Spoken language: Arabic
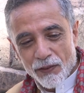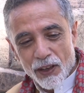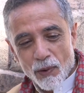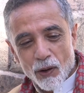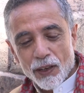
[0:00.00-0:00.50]

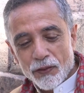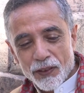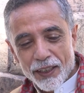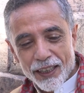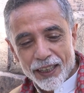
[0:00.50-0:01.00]
في موقف
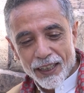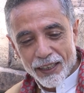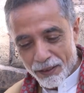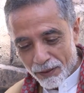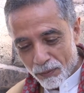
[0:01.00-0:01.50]

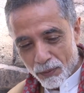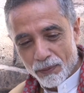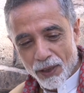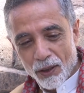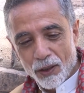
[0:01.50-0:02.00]
آه،
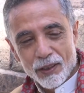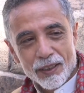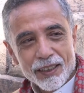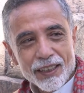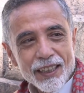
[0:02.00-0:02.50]
معه
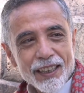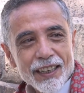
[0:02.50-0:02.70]
اه